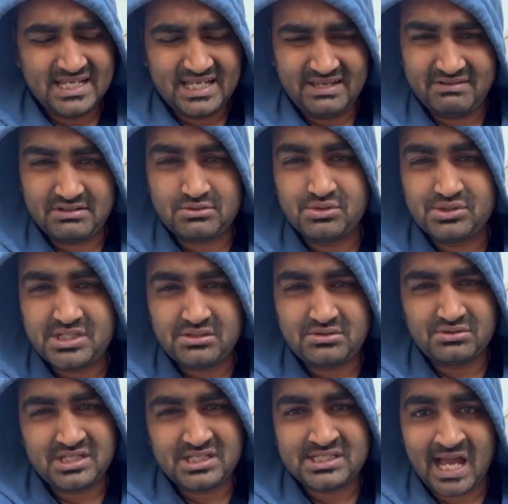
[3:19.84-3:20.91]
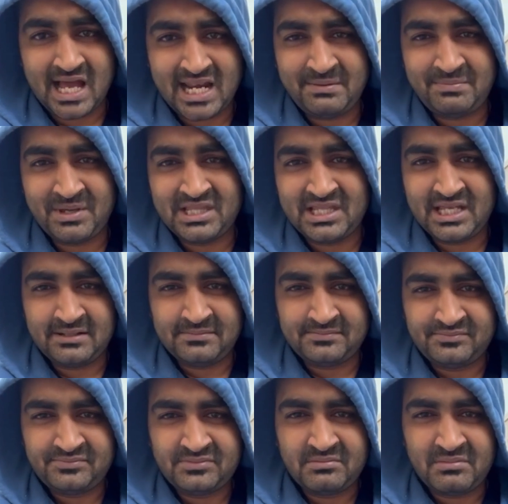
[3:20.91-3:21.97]
ఇవి చూసి చూసి చాలైపోయింది
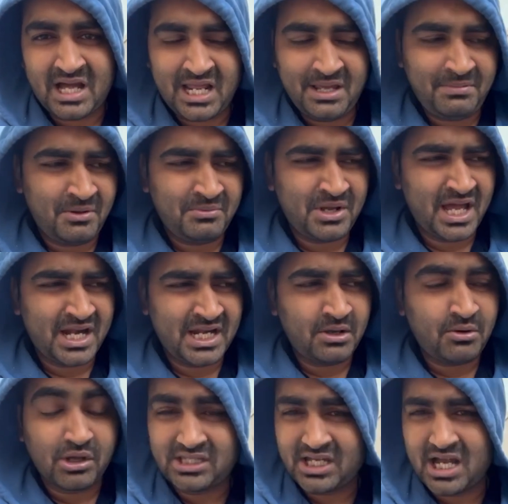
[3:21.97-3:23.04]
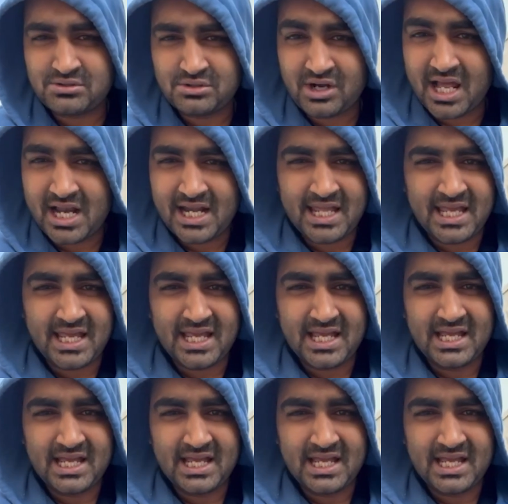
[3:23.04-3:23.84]
బాలయ్య బాబు గారిని కొత్తగా చూడాలని